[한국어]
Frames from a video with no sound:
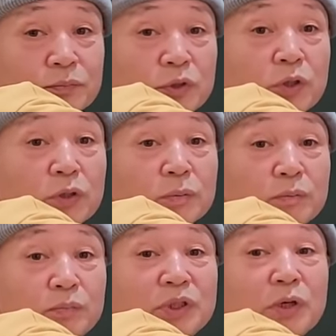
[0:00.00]

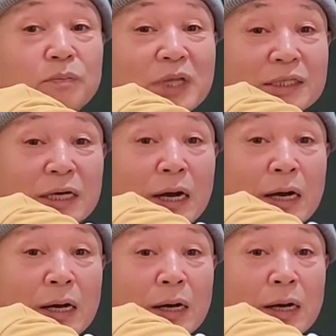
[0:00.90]
이거는 비겁다자.
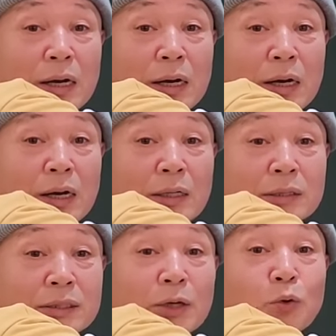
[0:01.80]

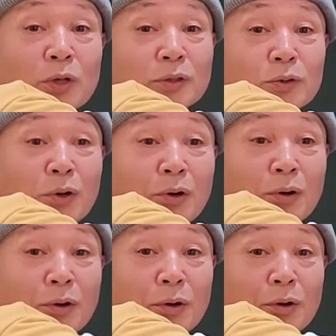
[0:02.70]
잘 놀겠죠?
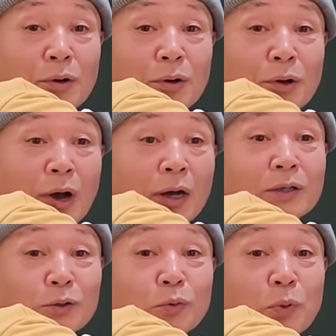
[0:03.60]
안
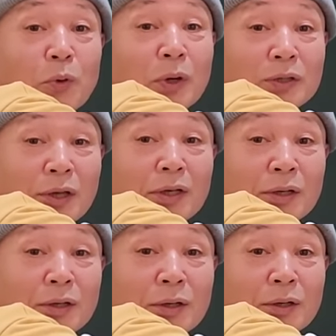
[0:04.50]
그래도
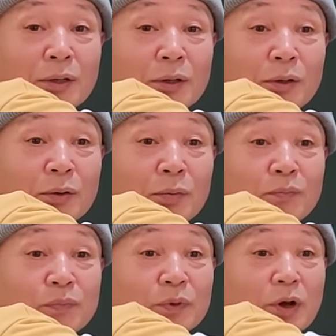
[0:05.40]
병화인데.
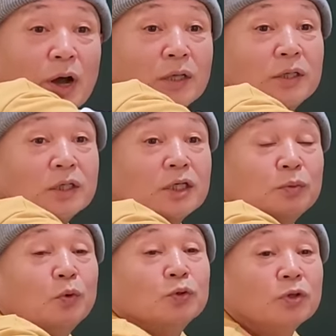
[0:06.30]
아니,
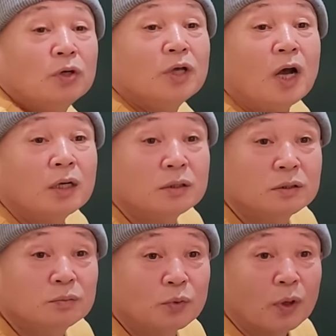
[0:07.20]
기본
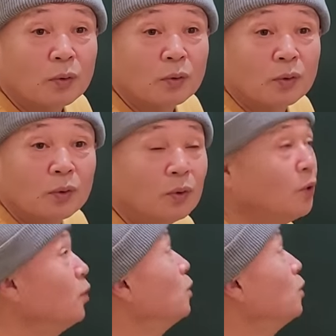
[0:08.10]
성향들을 보라고.